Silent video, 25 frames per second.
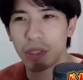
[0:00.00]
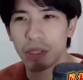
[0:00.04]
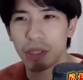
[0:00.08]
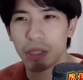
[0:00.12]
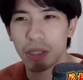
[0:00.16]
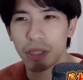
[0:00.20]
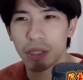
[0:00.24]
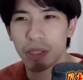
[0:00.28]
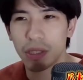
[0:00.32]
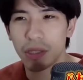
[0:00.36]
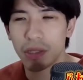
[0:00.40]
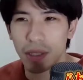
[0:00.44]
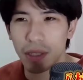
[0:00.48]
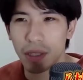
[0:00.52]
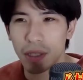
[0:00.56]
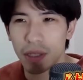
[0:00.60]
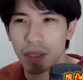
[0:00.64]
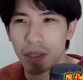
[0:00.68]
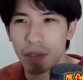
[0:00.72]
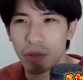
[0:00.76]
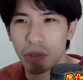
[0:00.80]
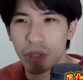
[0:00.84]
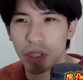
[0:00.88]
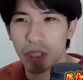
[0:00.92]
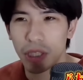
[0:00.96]
ぽいんじゃない
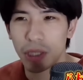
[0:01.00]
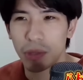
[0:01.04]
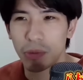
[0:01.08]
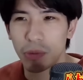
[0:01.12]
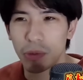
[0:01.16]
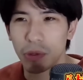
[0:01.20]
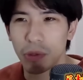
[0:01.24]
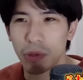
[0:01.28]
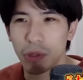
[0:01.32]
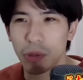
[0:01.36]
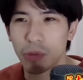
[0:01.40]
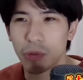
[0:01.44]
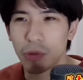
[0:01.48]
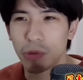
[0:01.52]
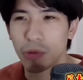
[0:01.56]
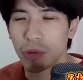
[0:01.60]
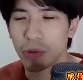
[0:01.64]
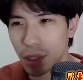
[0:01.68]
田舎のチームよりも。